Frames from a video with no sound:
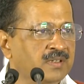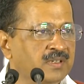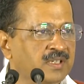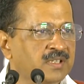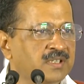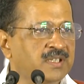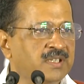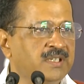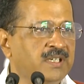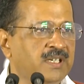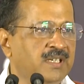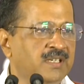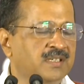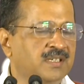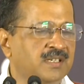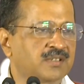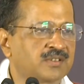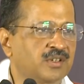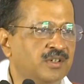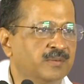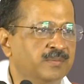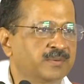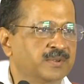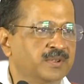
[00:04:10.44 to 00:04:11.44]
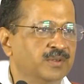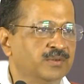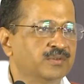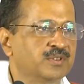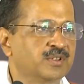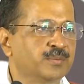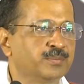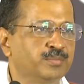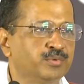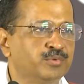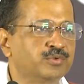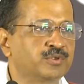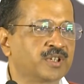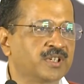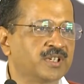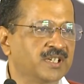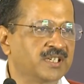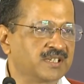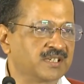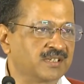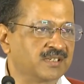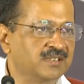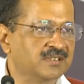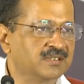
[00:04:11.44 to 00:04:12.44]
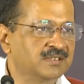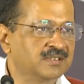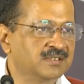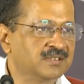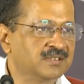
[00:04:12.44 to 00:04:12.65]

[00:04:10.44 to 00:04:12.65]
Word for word: कितने लिकर शॉप्स हैं उनसे पूछना जरा